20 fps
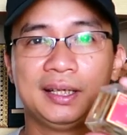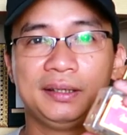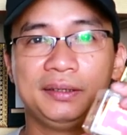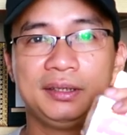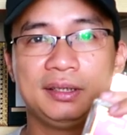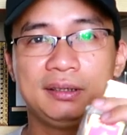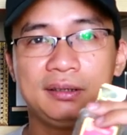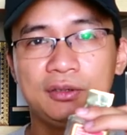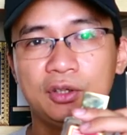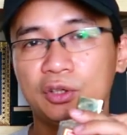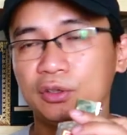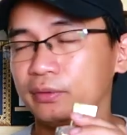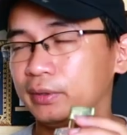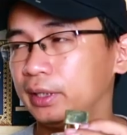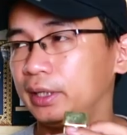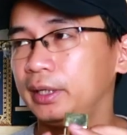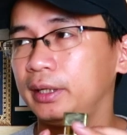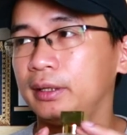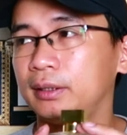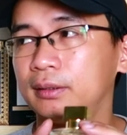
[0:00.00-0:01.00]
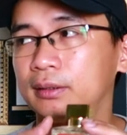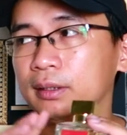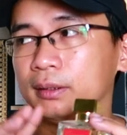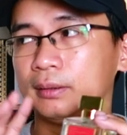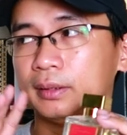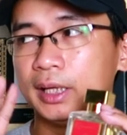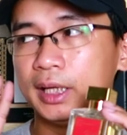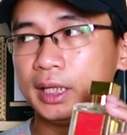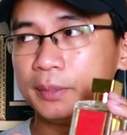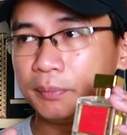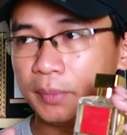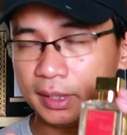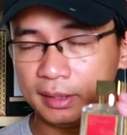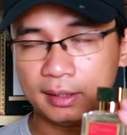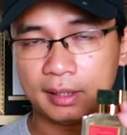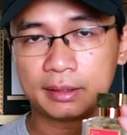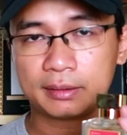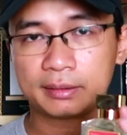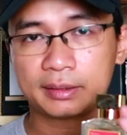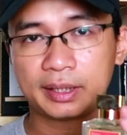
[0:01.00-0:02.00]
Nhưng đối với thực tế mình
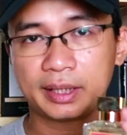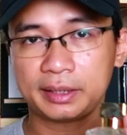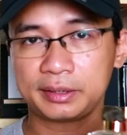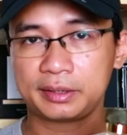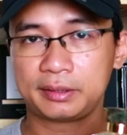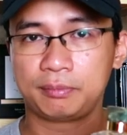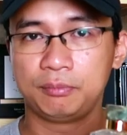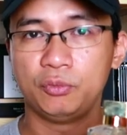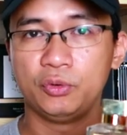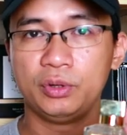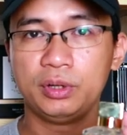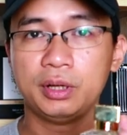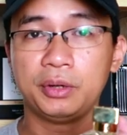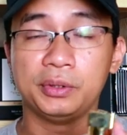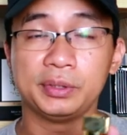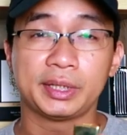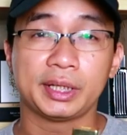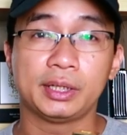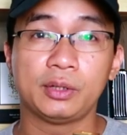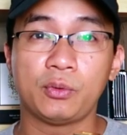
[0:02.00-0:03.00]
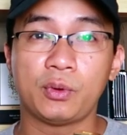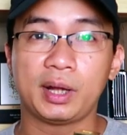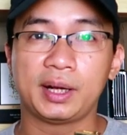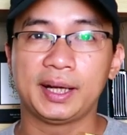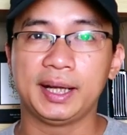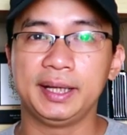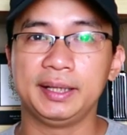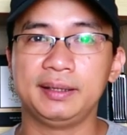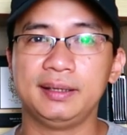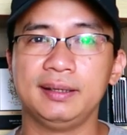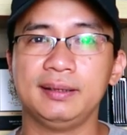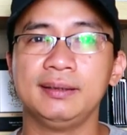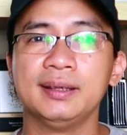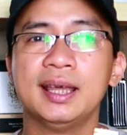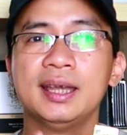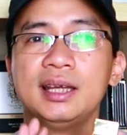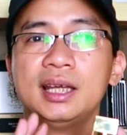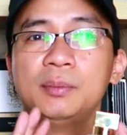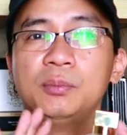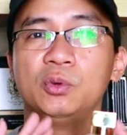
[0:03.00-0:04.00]
đã test mùi hương của chai nước hoa này thì
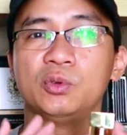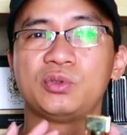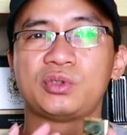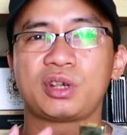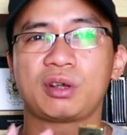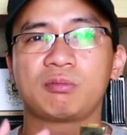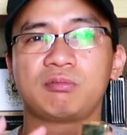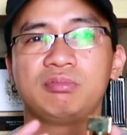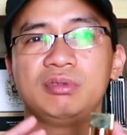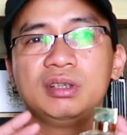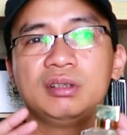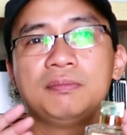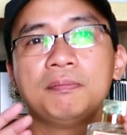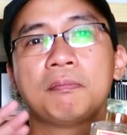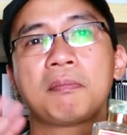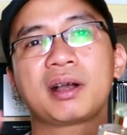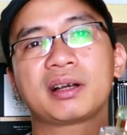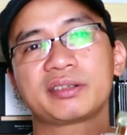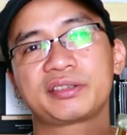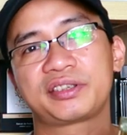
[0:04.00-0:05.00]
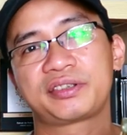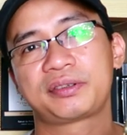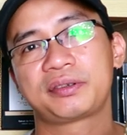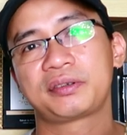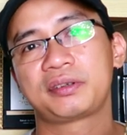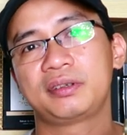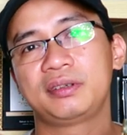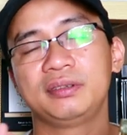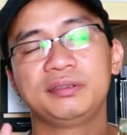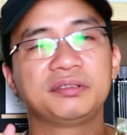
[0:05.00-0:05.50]
đây là một trong những monster,